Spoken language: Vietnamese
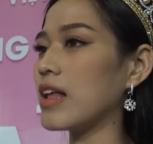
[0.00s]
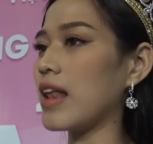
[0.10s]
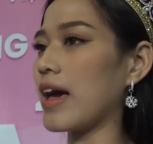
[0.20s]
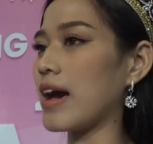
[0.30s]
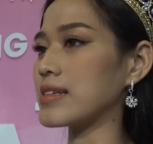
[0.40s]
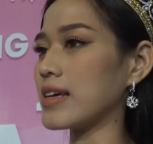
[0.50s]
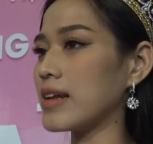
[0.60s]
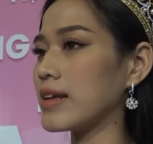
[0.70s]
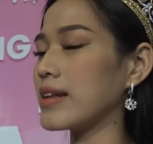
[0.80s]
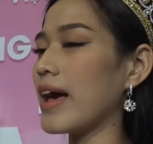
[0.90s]
là gia
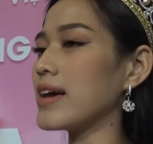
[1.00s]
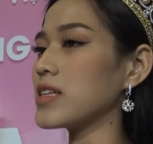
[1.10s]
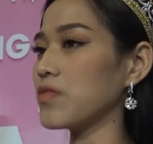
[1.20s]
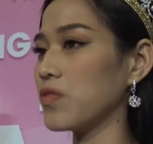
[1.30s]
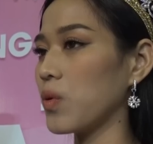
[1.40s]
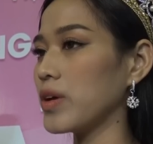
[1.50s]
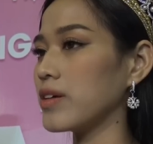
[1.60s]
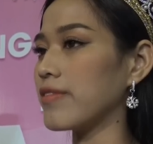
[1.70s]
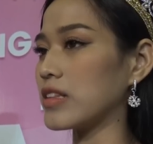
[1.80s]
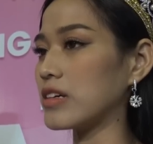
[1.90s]
đình đã rất vui
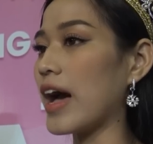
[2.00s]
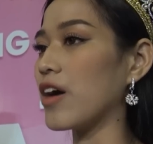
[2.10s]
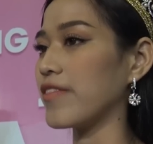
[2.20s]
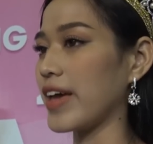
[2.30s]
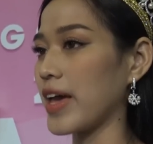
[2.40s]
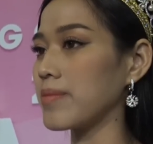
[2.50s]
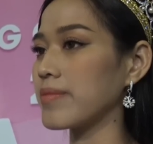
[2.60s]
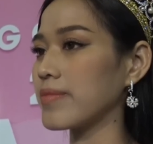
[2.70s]
và tự hào về em.